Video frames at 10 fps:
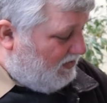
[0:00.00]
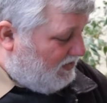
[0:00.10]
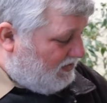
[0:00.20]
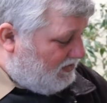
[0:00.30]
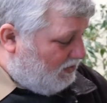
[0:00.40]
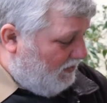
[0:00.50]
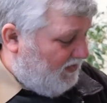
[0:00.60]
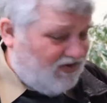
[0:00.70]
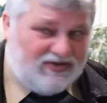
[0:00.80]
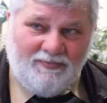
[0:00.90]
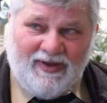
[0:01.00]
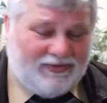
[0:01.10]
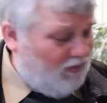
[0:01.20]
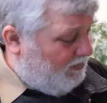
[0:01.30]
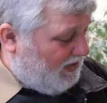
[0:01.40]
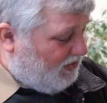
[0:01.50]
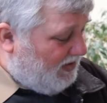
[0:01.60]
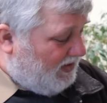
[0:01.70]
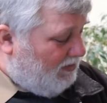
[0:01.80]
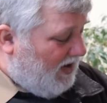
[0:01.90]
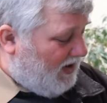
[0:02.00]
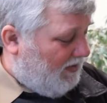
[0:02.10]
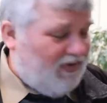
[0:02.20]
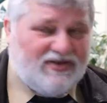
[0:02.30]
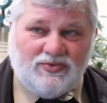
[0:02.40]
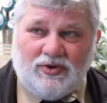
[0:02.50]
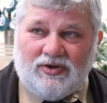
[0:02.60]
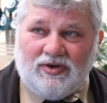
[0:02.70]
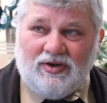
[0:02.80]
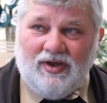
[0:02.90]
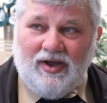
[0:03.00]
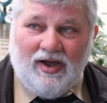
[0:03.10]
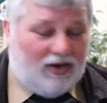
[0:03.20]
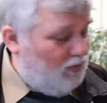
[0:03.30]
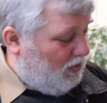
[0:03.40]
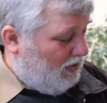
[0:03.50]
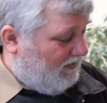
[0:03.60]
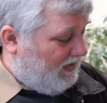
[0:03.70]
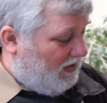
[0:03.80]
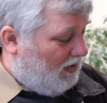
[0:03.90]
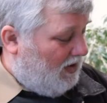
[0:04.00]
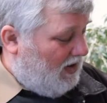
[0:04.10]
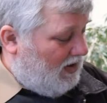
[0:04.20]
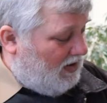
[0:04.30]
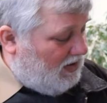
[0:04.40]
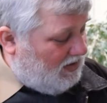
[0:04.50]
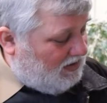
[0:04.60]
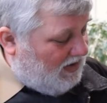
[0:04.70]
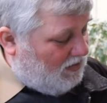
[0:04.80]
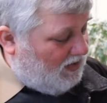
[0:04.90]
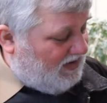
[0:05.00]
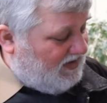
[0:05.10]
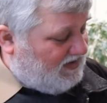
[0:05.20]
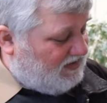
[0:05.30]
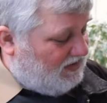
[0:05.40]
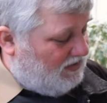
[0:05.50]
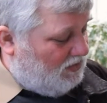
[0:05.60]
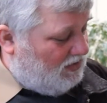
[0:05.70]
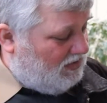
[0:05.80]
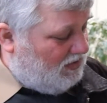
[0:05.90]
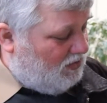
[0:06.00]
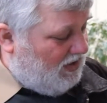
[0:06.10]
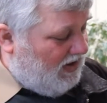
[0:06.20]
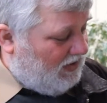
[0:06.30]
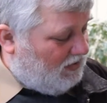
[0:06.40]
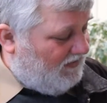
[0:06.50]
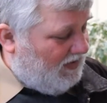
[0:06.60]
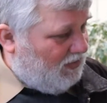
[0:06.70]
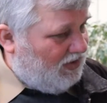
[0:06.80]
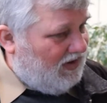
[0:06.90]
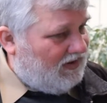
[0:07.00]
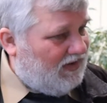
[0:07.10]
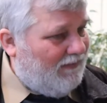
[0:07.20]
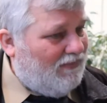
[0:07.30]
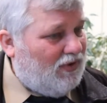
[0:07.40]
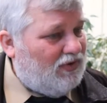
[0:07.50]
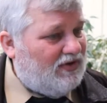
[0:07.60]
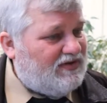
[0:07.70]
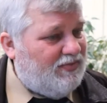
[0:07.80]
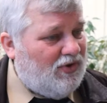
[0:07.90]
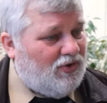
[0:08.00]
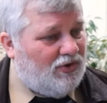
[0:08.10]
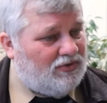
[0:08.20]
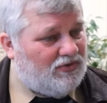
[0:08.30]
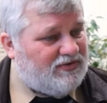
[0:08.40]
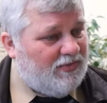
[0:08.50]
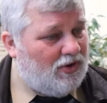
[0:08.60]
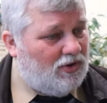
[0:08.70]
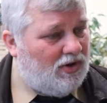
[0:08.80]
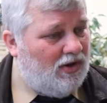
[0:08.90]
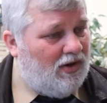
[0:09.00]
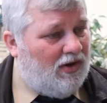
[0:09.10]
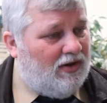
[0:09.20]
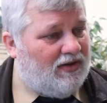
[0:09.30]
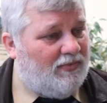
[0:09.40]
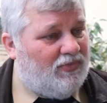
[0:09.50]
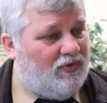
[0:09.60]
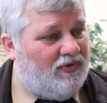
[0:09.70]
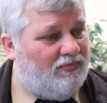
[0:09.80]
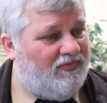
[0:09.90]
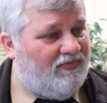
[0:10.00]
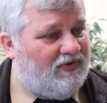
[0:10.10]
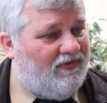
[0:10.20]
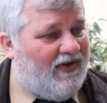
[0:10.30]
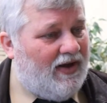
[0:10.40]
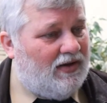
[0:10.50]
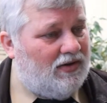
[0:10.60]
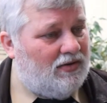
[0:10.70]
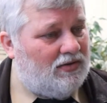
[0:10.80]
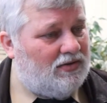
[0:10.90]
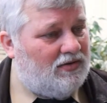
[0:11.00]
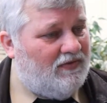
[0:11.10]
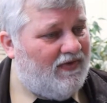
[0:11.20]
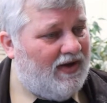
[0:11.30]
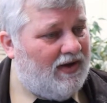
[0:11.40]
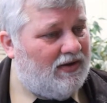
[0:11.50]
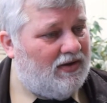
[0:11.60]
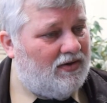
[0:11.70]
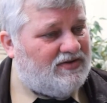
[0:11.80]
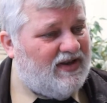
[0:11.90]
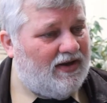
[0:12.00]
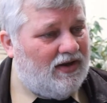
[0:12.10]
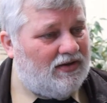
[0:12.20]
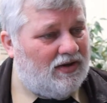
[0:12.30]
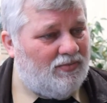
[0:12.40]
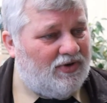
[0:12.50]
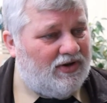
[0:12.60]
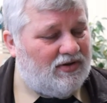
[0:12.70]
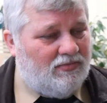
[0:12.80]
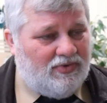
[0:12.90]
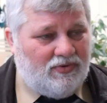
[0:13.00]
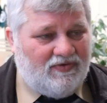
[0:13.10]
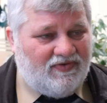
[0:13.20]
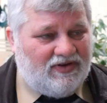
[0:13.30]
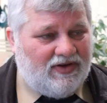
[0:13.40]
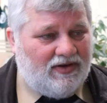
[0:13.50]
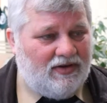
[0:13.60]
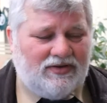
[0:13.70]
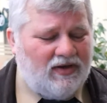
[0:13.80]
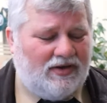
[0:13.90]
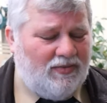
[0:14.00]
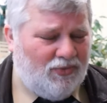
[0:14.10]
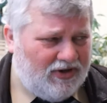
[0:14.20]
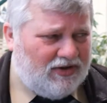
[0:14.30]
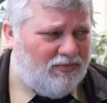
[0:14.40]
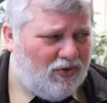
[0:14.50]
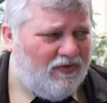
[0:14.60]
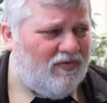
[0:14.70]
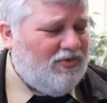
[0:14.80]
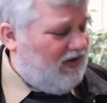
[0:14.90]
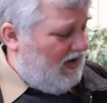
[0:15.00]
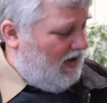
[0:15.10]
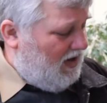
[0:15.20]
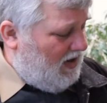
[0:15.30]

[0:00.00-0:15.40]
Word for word: z, również z sympatią patrzę na rybaka 5 zł aluminiowego. E, to akurat jest e, unikatowa moneta, bo to jest 58 rok. Tam były dwa, e, dwa rodzaje tej monety były tej monety były wybite